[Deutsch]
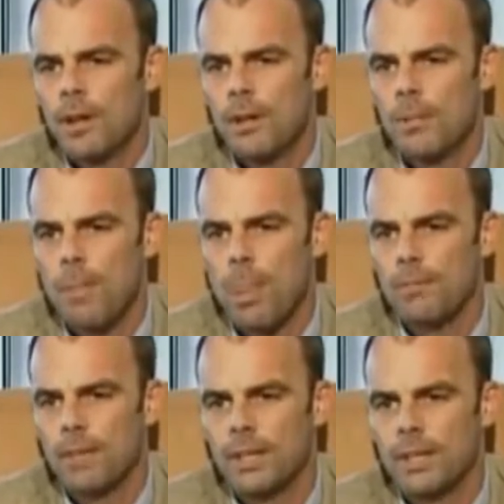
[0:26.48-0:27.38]
Ähm,
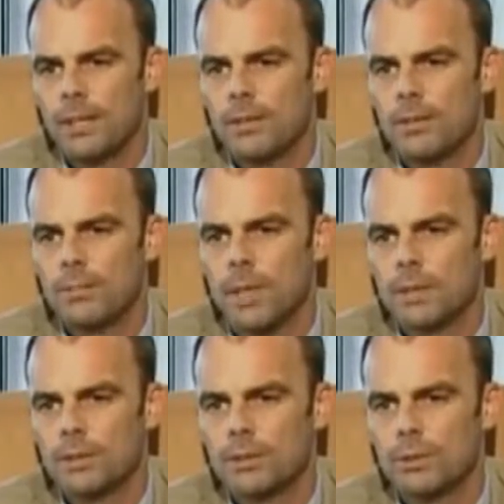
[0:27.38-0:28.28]
weiterhin
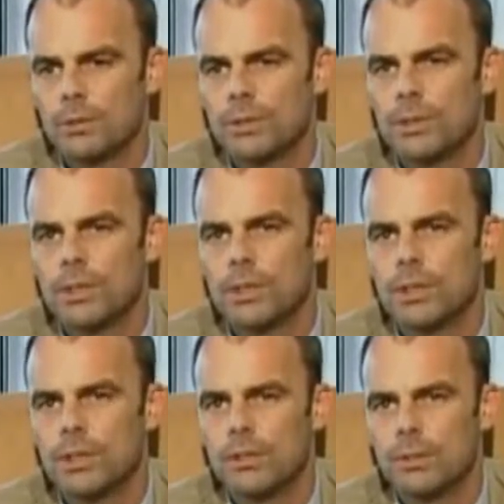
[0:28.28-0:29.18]
macht es großen
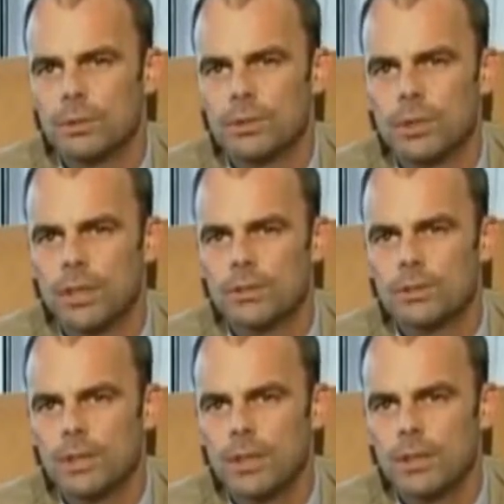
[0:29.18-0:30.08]
Sinn, in der
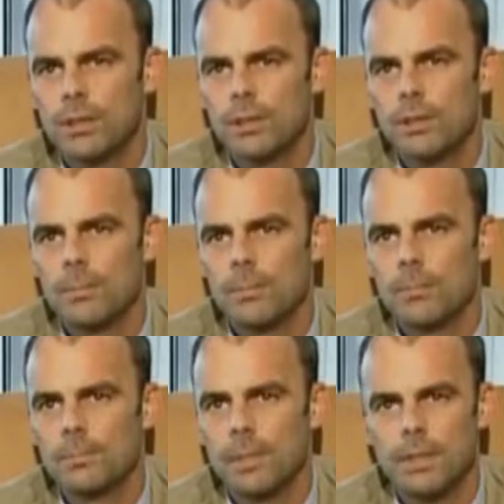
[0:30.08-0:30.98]
Flugzeugindustrie
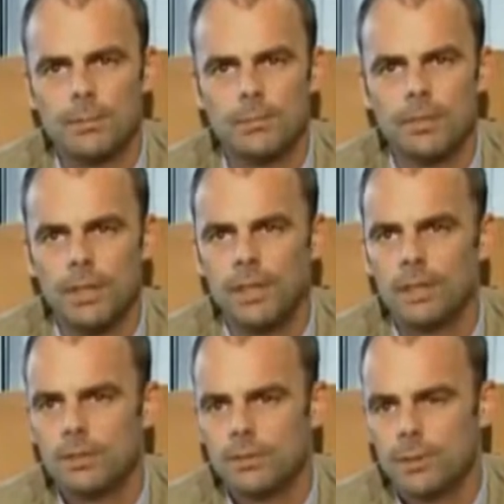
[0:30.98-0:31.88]
ähm, bei dem
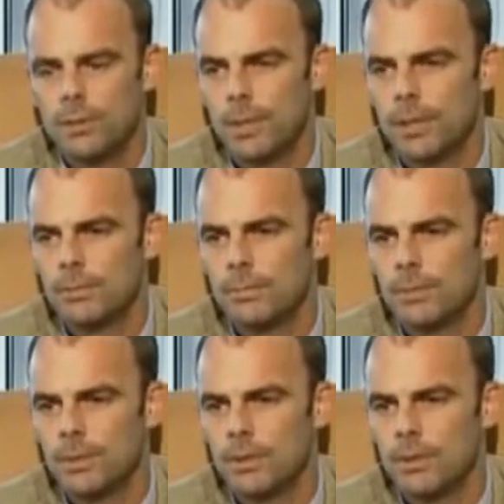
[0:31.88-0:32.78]
fliegenden sowie bei
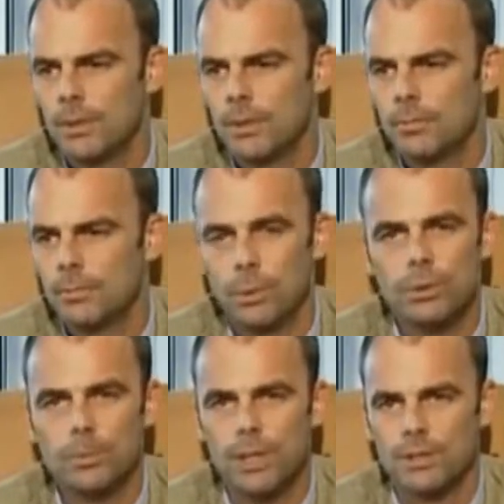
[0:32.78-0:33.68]
dem äh, ähm,
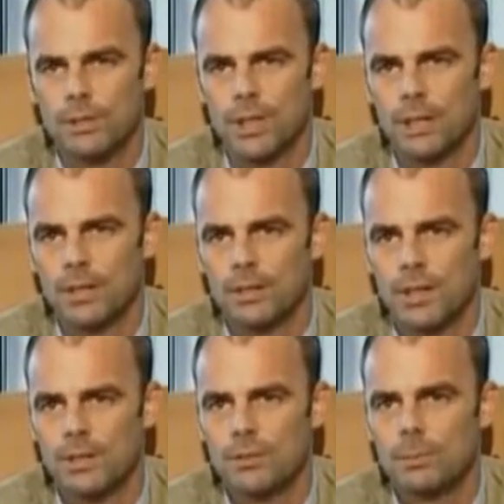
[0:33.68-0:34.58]
Bodenpersonal das
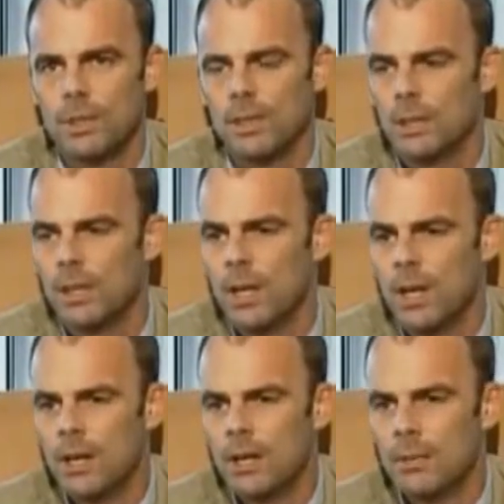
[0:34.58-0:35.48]
anzubieten,
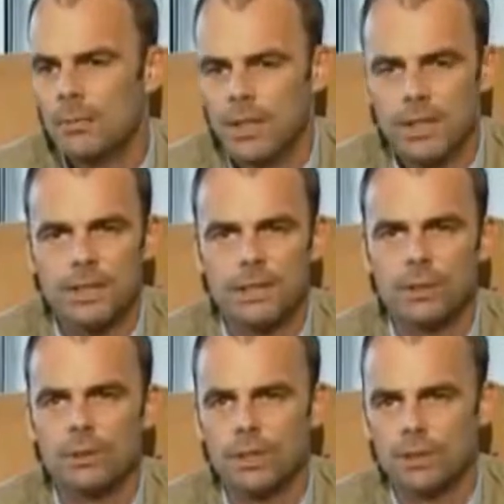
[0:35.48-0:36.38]
ähm, weil
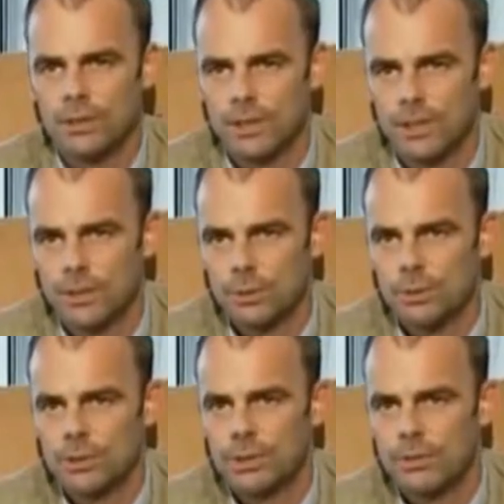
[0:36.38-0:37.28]
letztendlich auch die
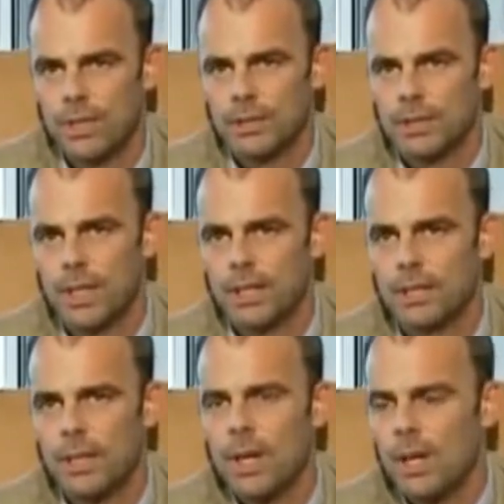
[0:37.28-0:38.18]

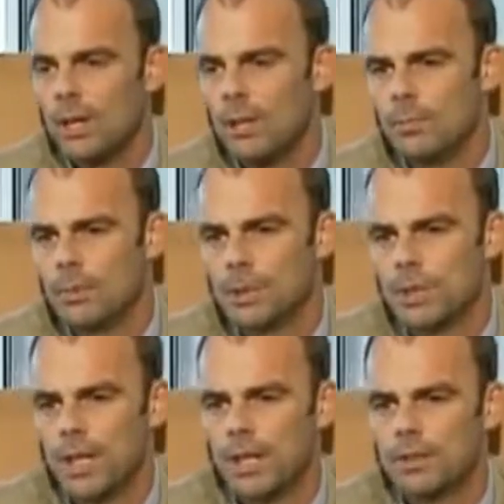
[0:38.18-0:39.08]
Konzentrationsfähigkeit ähm,
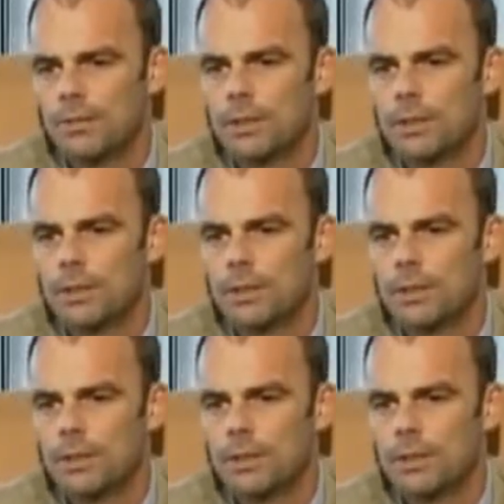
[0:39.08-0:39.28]
gesteigert